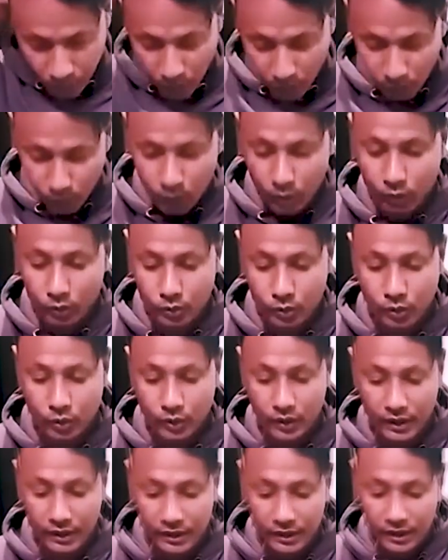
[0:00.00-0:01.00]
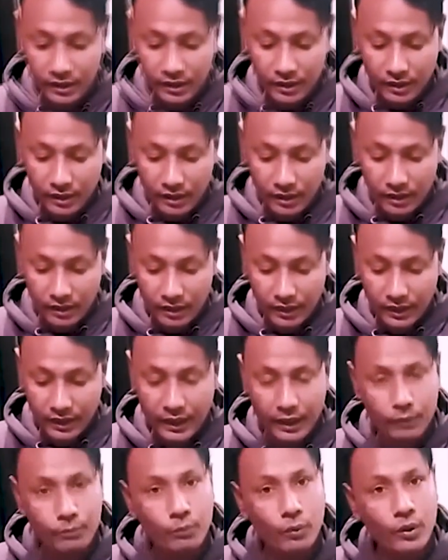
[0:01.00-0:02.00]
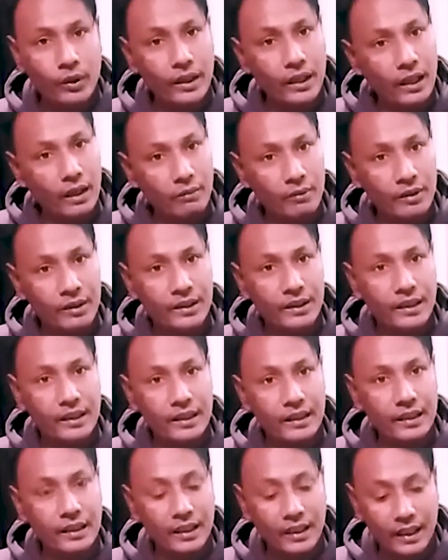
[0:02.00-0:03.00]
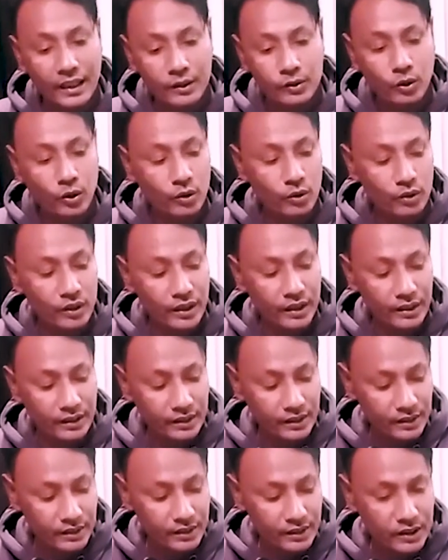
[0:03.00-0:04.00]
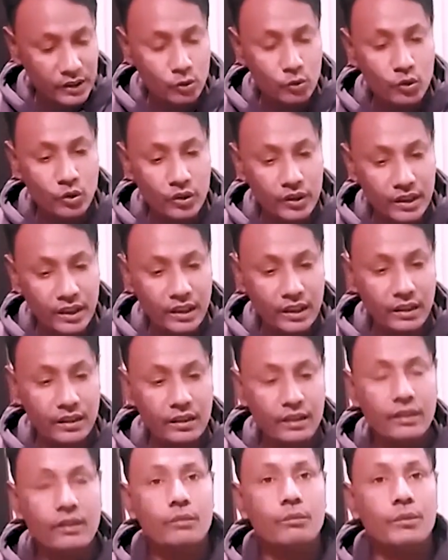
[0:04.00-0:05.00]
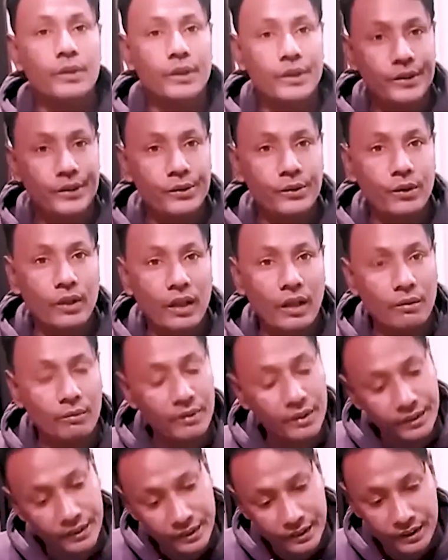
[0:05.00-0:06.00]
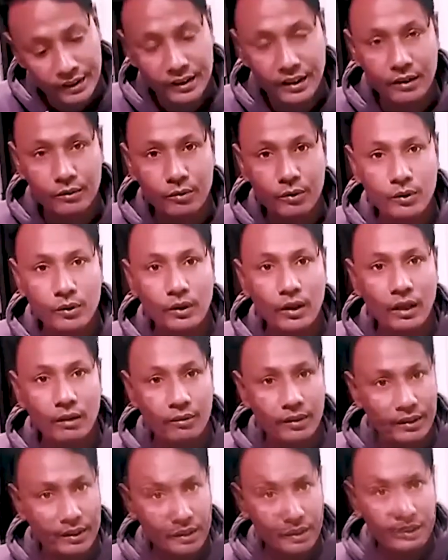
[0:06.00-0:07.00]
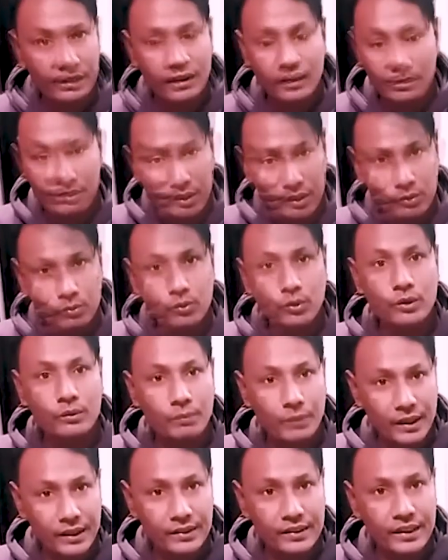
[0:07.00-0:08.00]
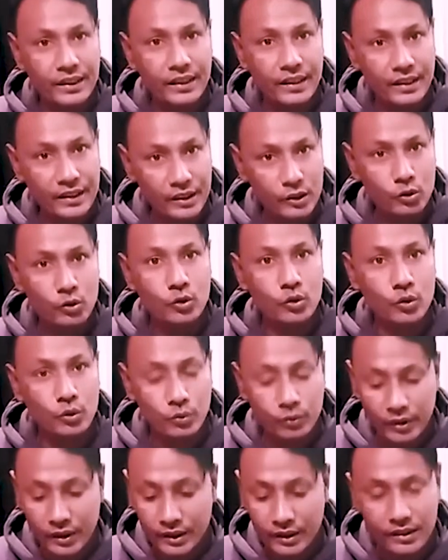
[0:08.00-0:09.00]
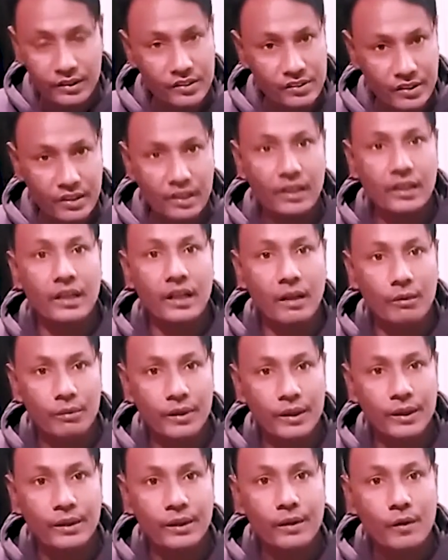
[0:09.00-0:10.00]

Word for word: অবগত হলেন এরপরে আমাদের এই ধরনের টিউটোরিয়াল ভিডিও আমরা দিতে থাকব আমাদের ফেসবুক পেজে ইউটিউবে ইনস্টাগ্রামে